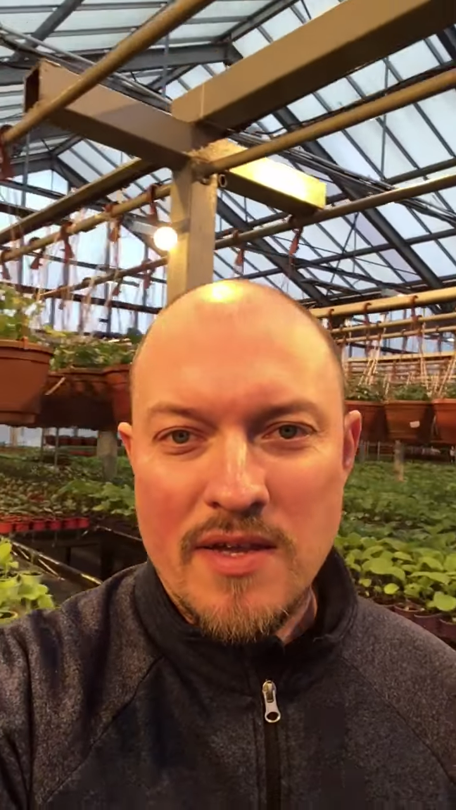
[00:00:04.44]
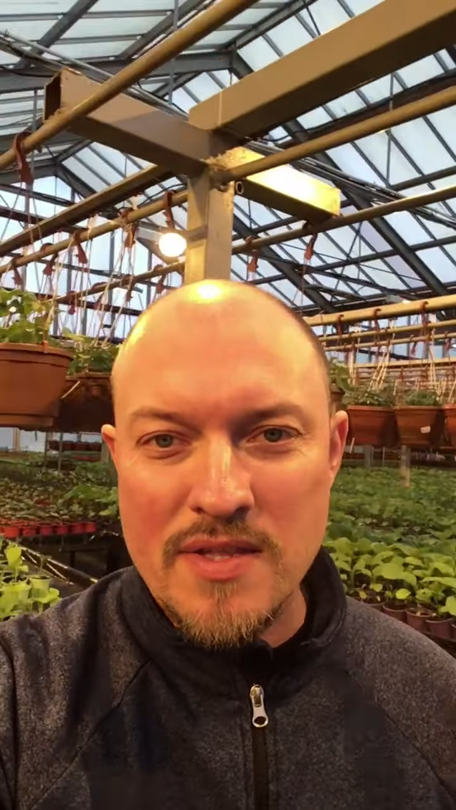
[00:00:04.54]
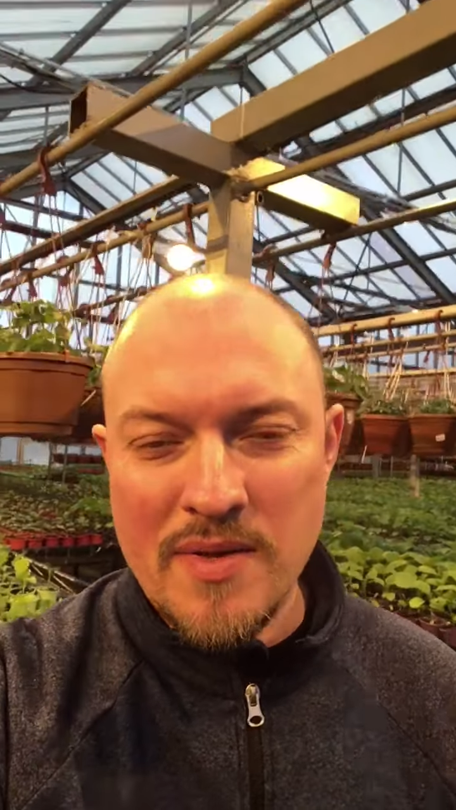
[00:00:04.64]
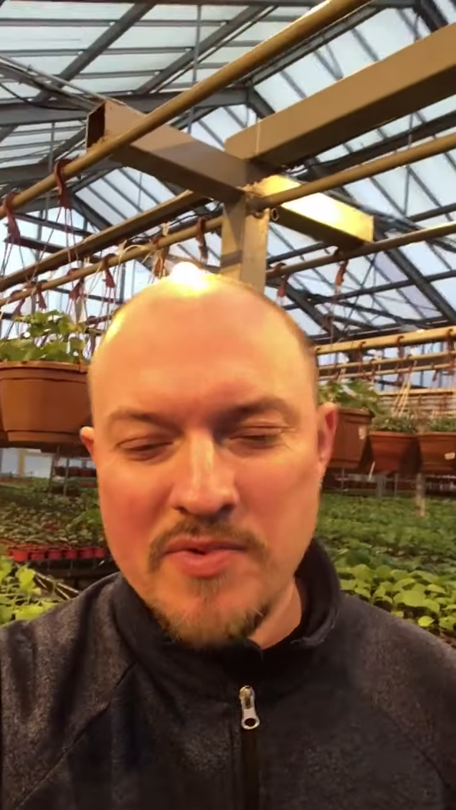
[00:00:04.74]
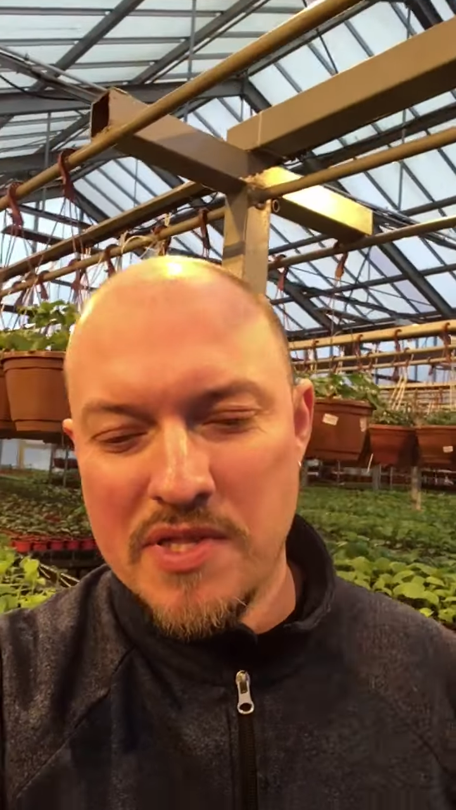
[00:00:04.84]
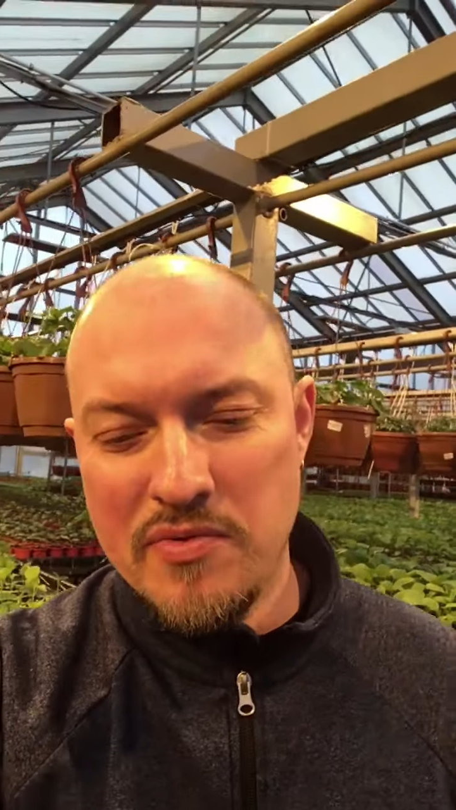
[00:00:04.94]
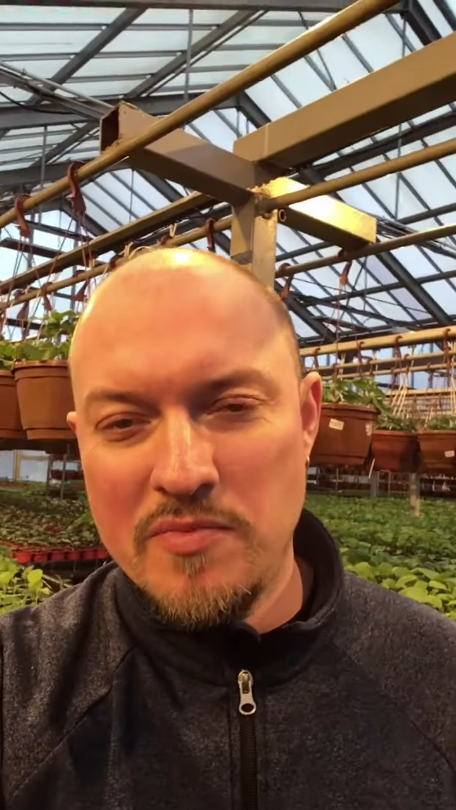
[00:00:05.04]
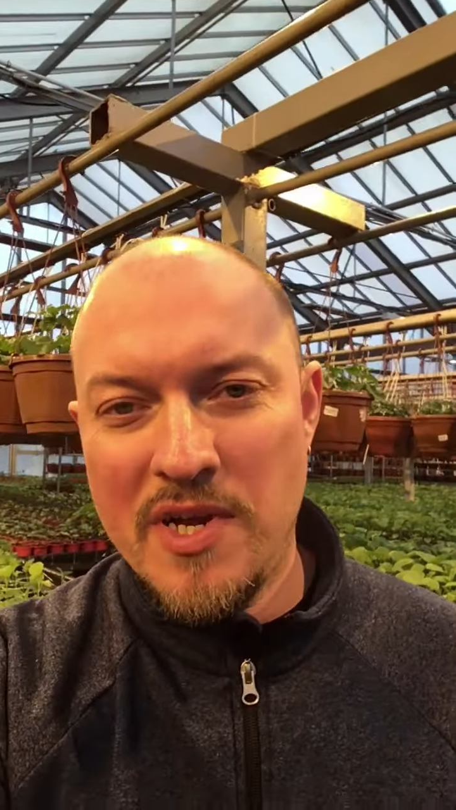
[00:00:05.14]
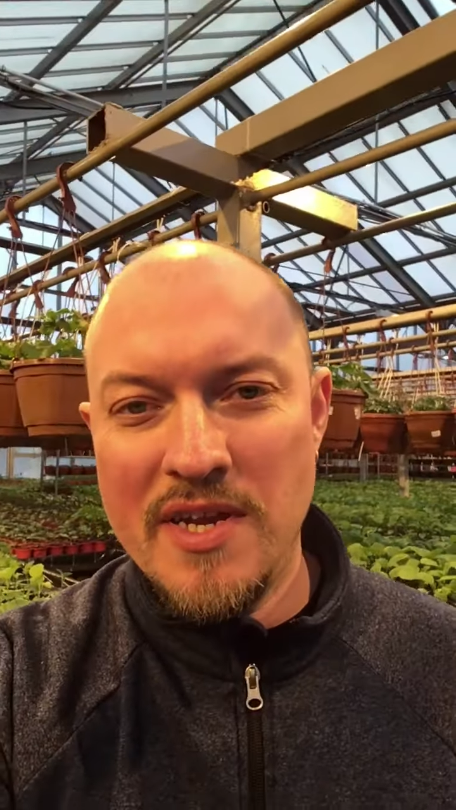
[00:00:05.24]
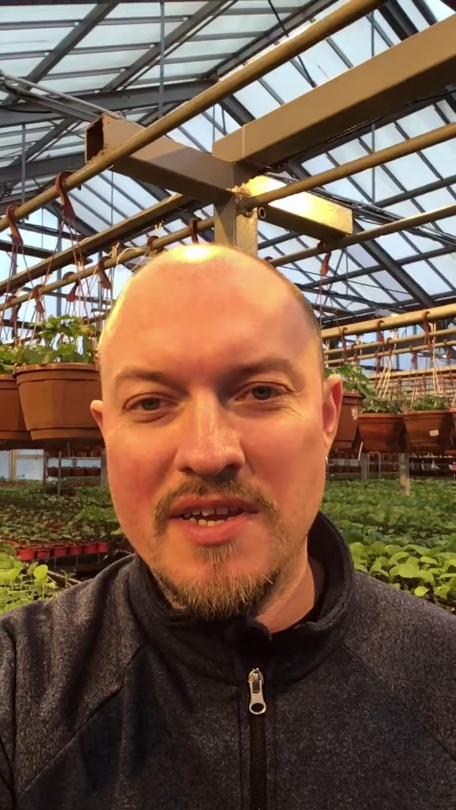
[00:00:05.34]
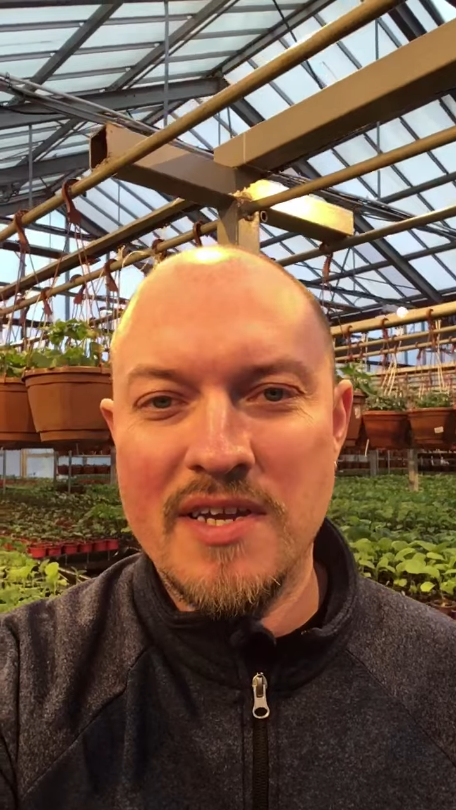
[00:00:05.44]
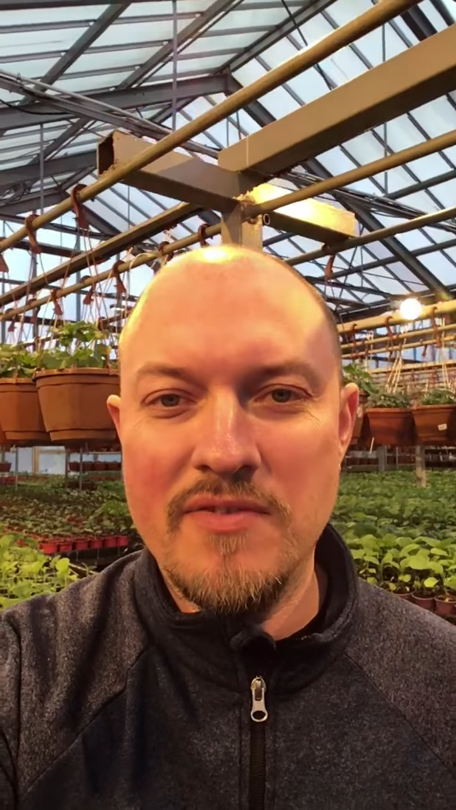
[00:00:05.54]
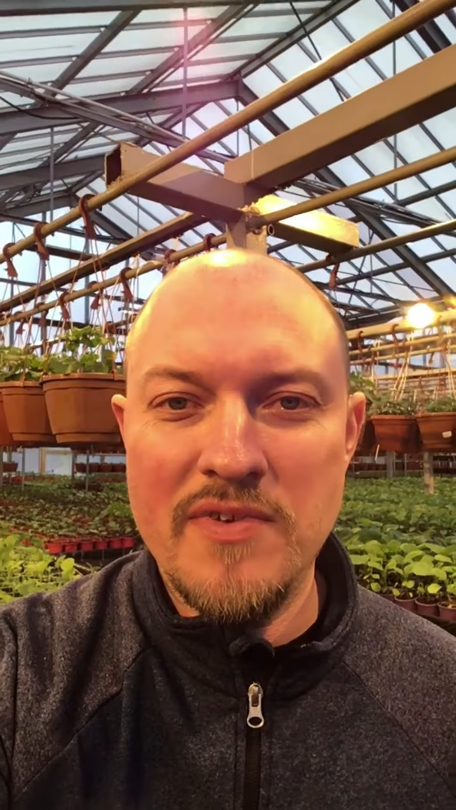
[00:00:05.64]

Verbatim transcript: Записываю маленькое